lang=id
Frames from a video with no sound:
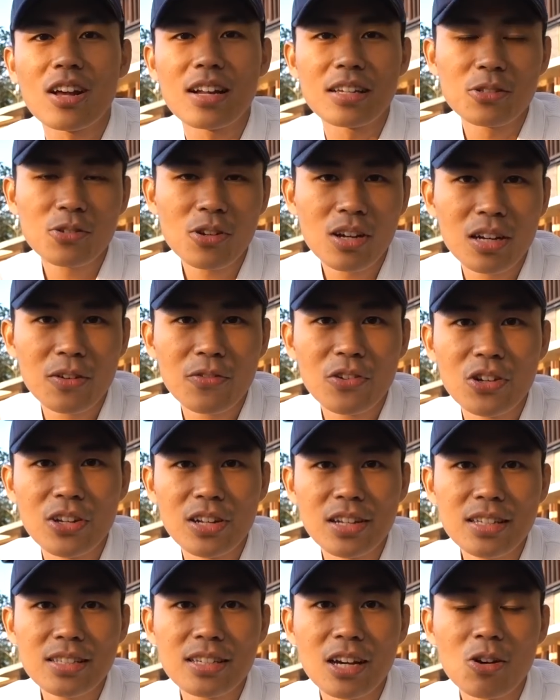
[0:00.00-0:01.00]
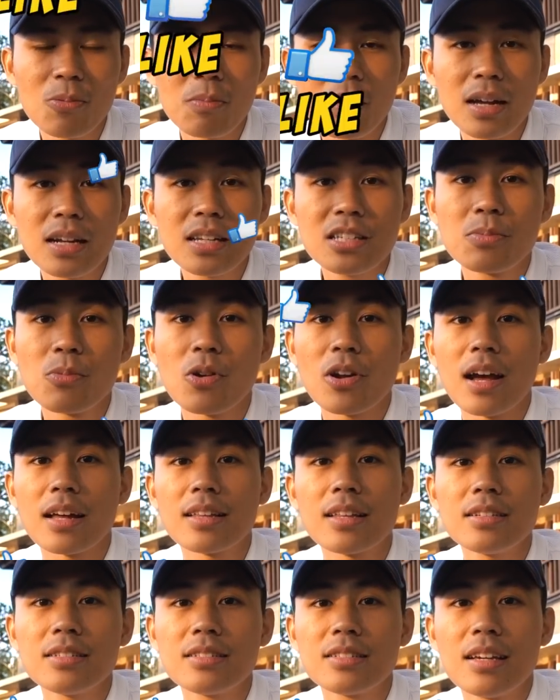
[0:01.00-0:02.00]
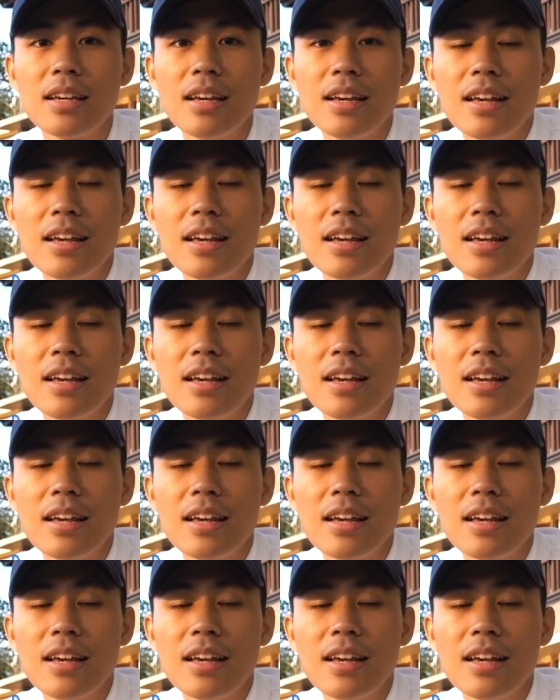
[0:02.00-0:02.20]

kalian suka dengan video ini, jangan lupa klik jempol ke atas.